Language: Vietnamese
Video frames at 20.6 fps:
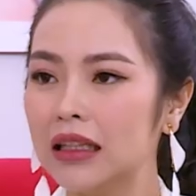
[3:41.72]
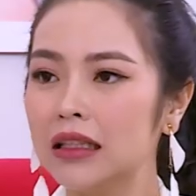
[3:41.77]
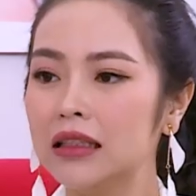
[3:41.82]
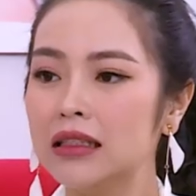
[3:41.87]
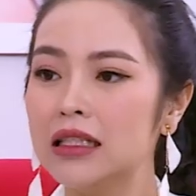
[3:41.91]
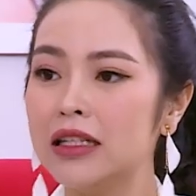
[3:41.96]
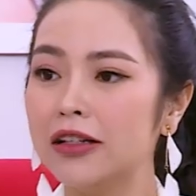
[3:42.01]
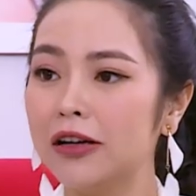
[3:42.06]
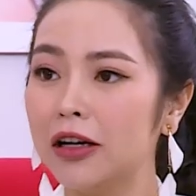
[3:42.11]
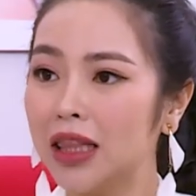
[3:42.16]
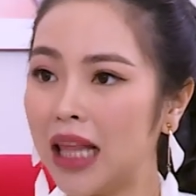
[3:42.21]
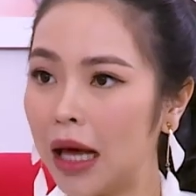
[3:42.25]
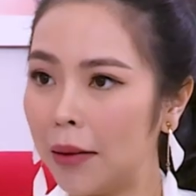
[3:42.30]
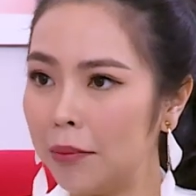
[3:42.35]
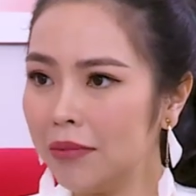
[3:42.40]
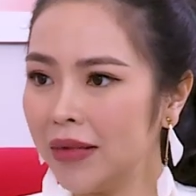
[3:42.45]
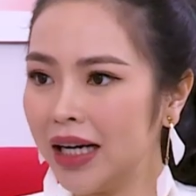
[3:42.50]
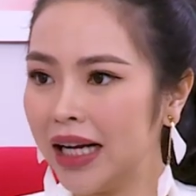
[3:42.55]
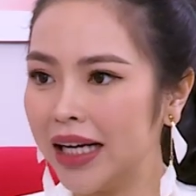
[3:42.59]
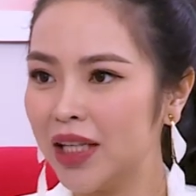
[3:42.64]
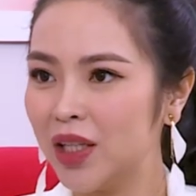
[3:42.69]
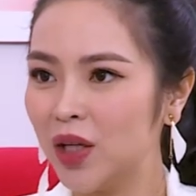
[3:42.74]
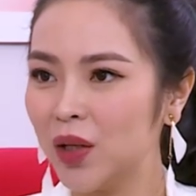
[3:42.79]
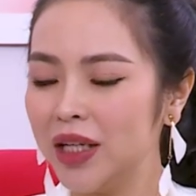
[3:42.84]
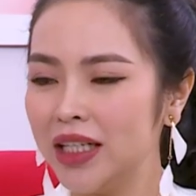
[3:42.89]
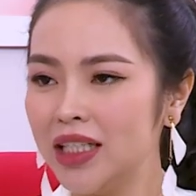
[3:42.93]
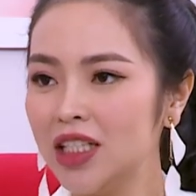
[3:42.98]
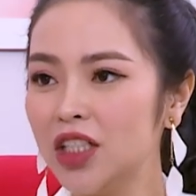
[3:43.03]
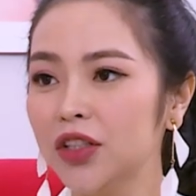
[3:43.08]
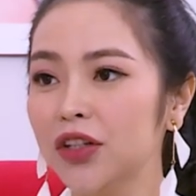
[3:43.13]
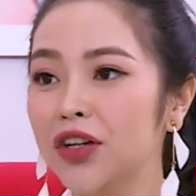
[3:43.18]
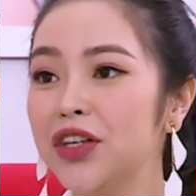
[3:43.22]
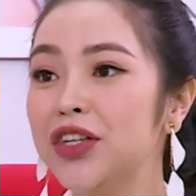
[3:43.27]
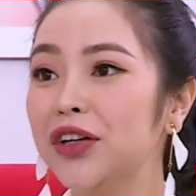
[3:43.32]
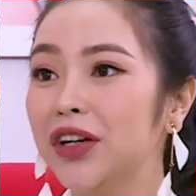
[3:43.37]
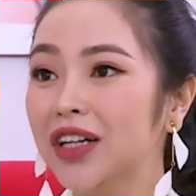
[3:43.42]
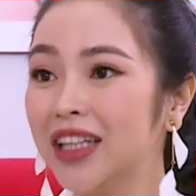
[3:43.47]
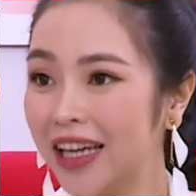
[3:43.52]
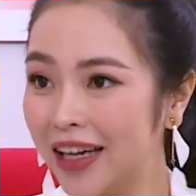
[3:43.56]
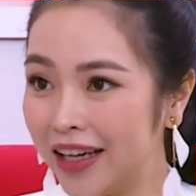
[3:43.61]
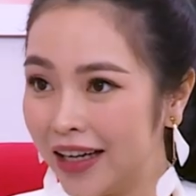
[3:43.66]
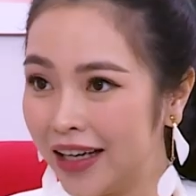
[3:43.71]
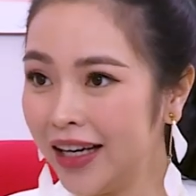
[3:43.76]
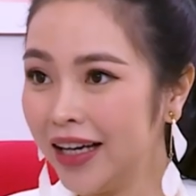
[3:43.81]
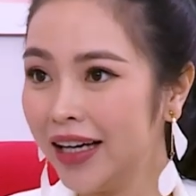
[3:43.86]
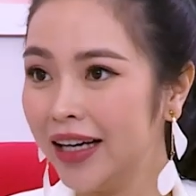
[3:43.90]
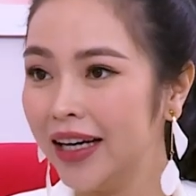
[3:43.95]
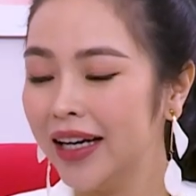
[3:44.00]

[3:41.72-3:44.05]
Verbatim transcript: từ sữa tắm này cho đến sữa dưỡng thể